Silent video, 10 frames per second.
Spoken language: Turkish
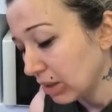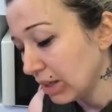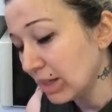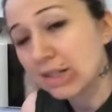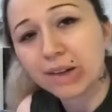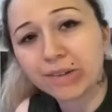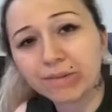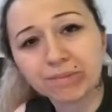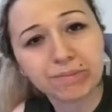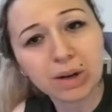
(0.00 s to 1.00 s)
Neyse
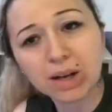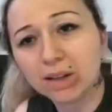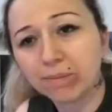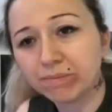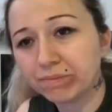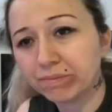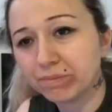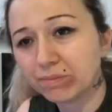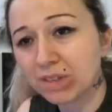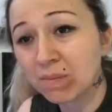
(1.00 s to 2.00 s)
bakalım.
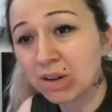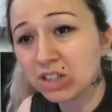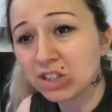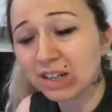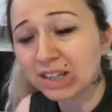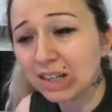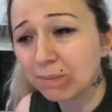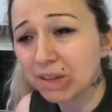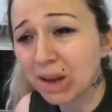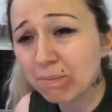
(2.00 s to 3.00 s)
Ama işten
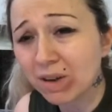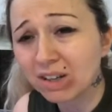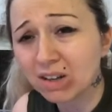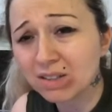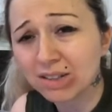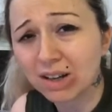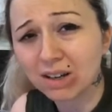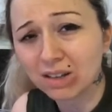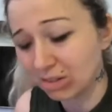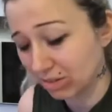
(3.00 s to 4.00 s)
gelip de yapmak
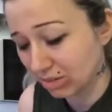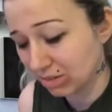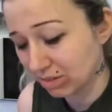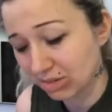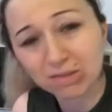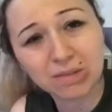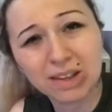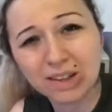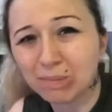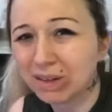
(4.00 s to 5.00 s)
asla
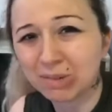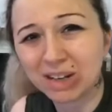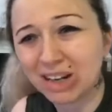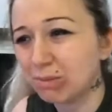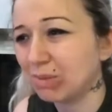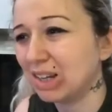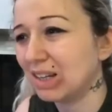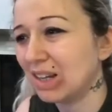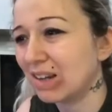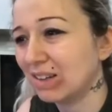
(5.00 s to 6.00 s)
benim kalemim
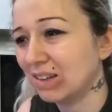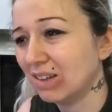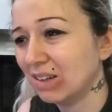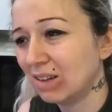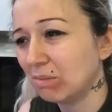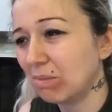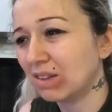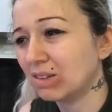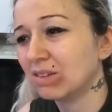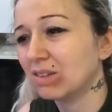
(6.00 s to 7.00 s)
değil yani.
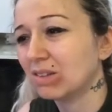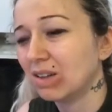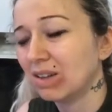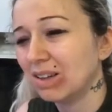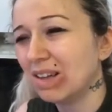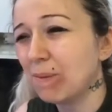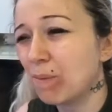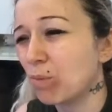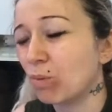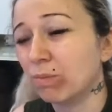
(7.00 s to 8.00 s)
Ben
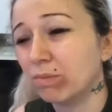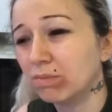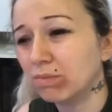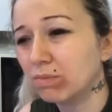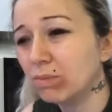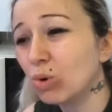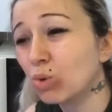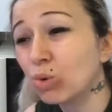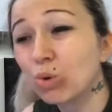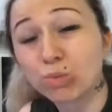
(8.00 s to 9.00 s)
yapamıyorum.
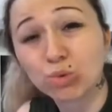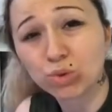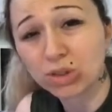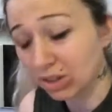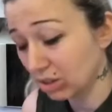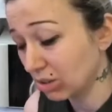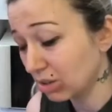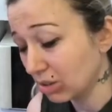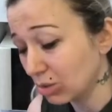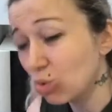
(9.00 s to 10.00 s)
Yoruluyorum çünkü.
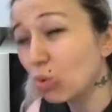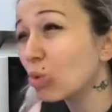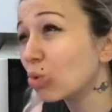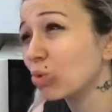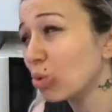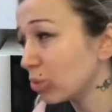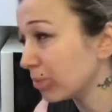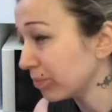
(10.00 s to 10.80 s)
Çok yoruluyorum.